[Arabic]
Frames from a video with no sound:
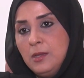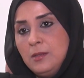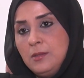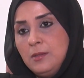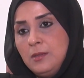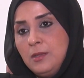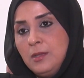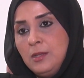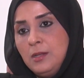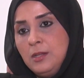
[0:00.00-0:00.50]

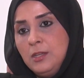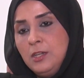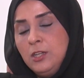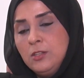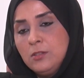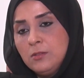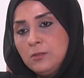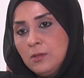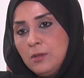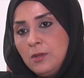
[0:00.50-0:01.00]

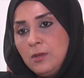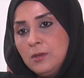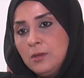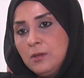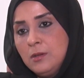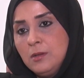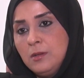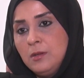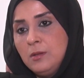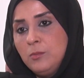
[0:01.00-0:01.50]

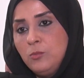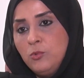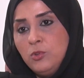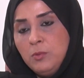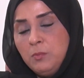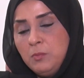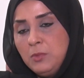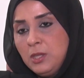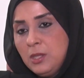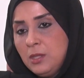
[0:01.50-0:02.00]
الاحتضان
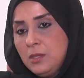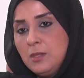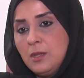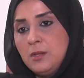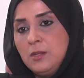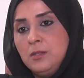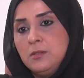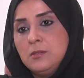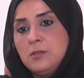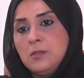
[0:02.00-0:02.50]
مهم جدا
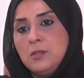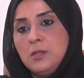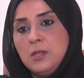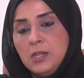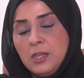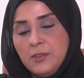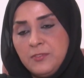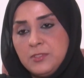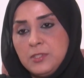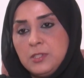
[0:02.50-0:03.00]
الاحتضان
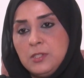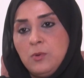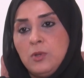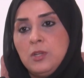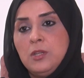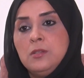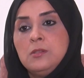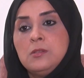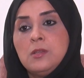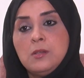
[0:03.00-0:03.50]
النفسي
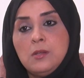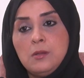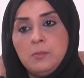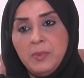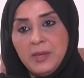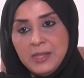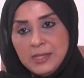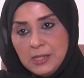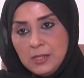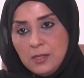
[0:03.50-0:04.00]
والاحتضان
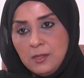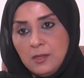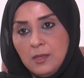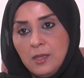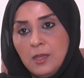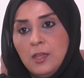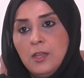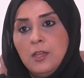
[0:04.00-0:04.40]
البدني